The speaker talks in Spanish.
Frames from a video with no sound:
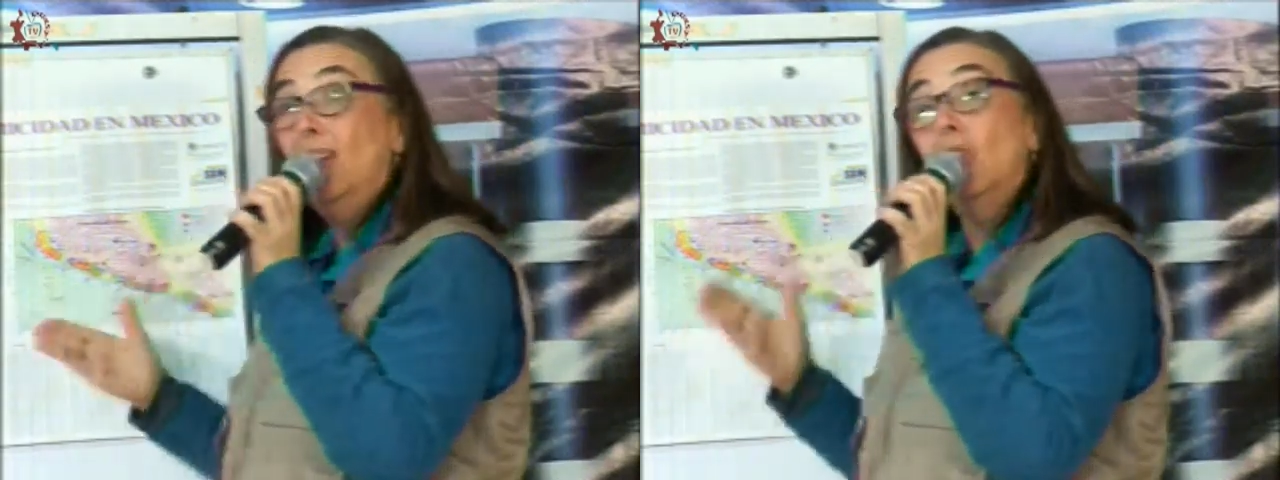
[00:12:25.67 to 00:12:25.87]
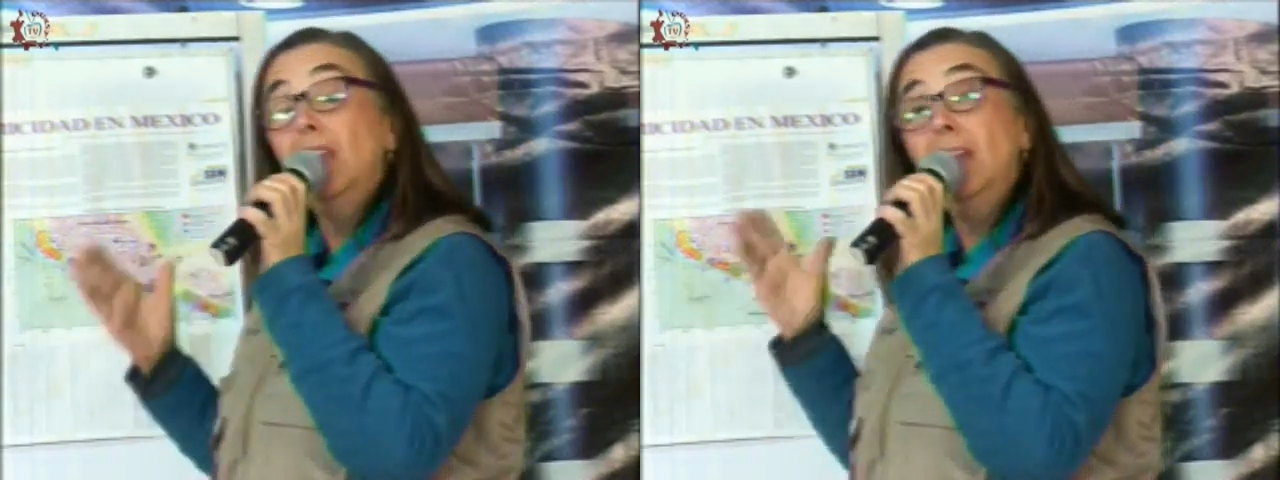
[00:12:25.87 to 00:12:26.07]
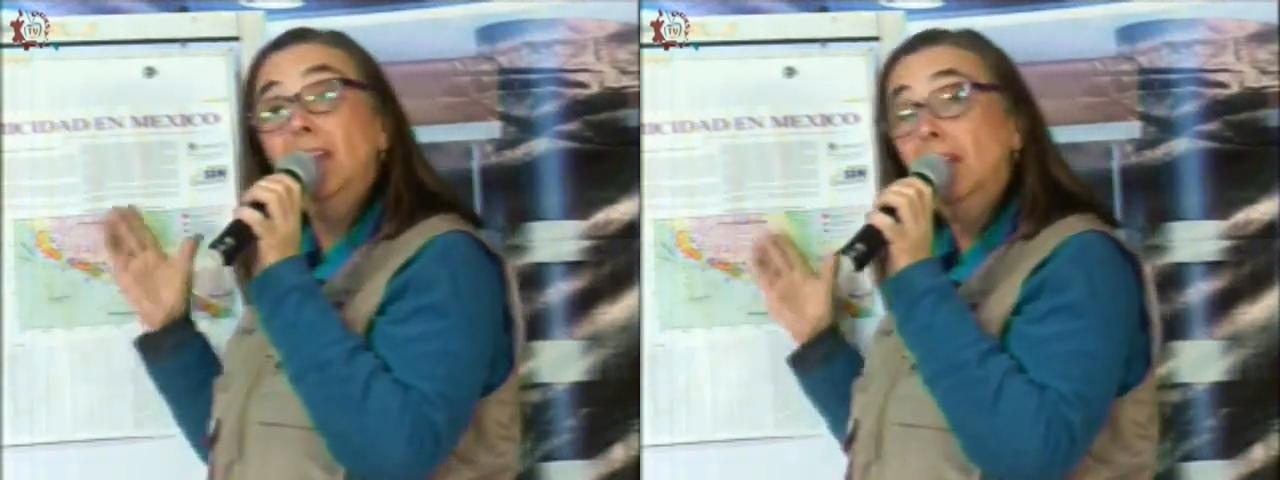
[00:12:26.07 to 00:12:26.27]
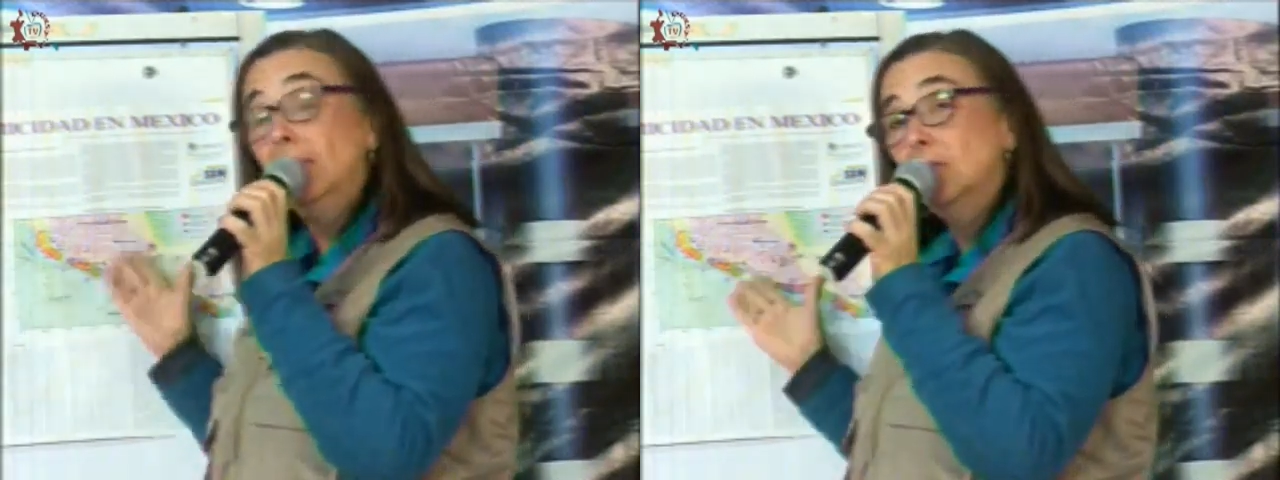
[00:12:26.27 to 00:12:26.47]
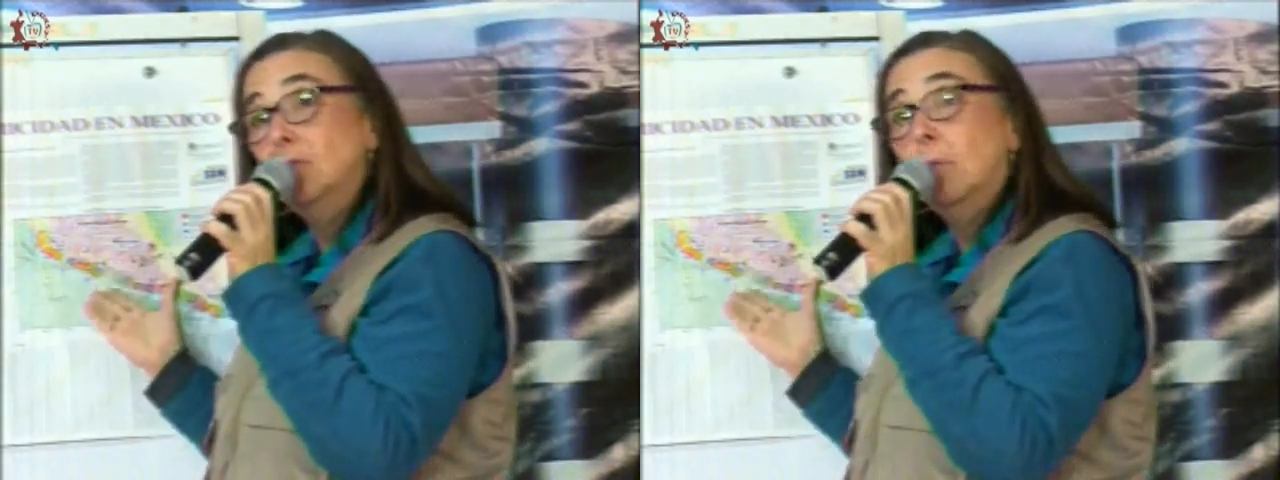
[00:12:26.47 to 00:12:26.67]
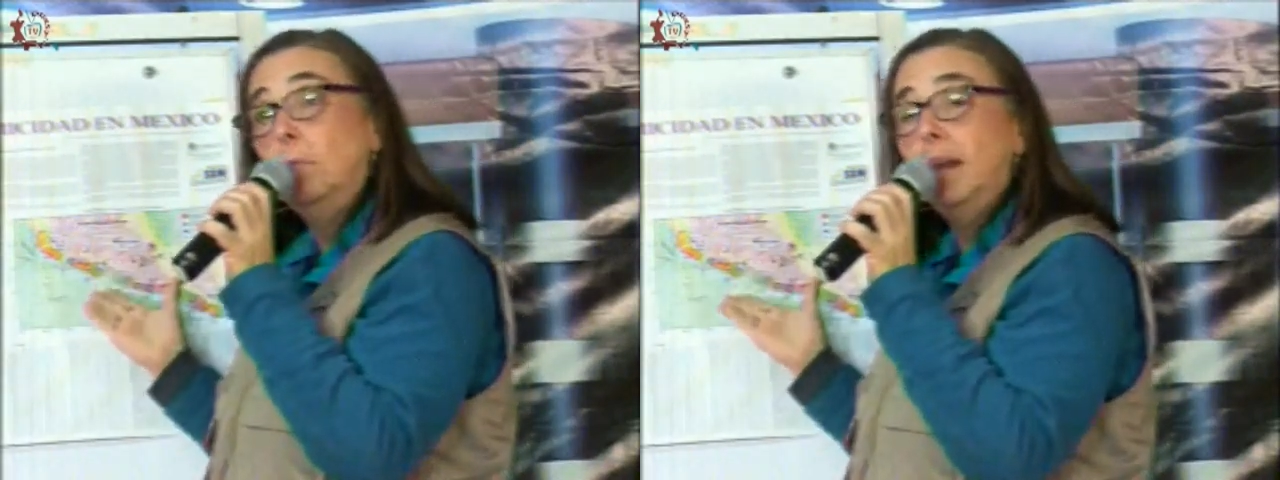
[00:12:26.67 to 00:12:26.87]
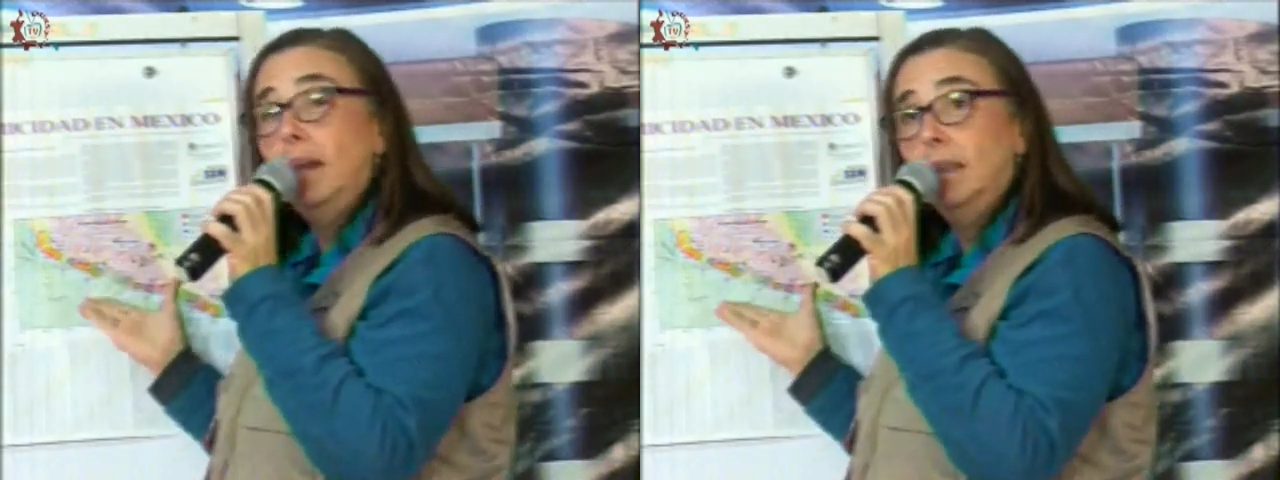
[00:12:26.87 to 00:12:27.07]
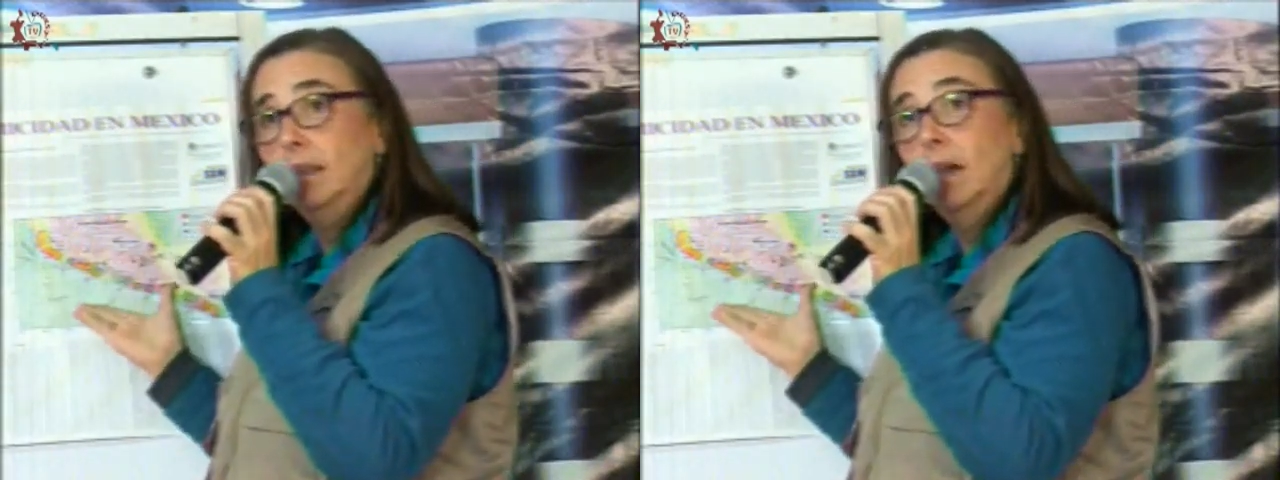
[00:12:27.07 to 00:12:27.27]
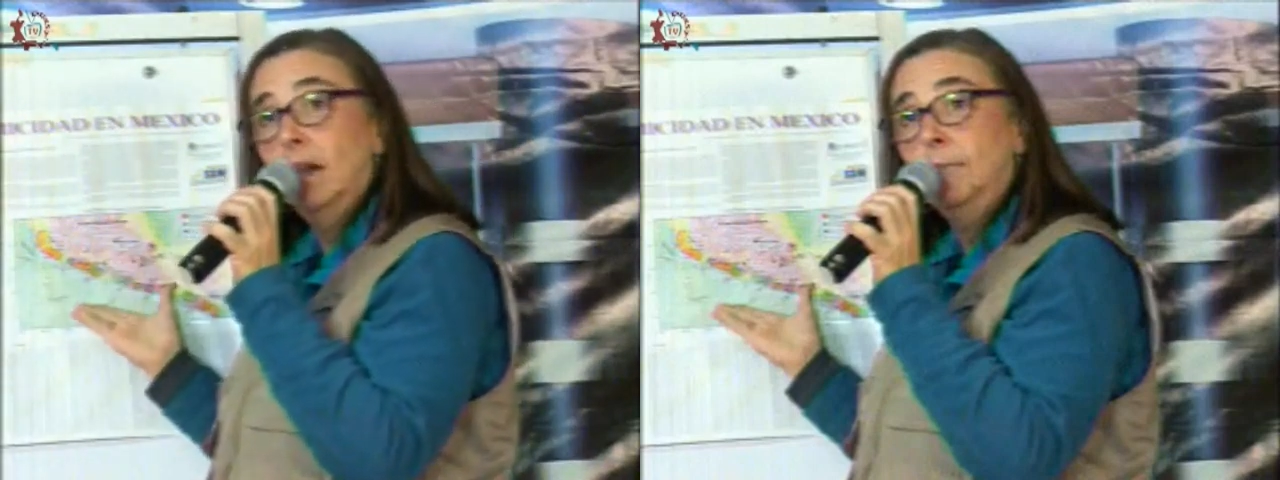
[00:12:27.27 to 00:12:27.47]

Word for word: el origen de nuestro planeta.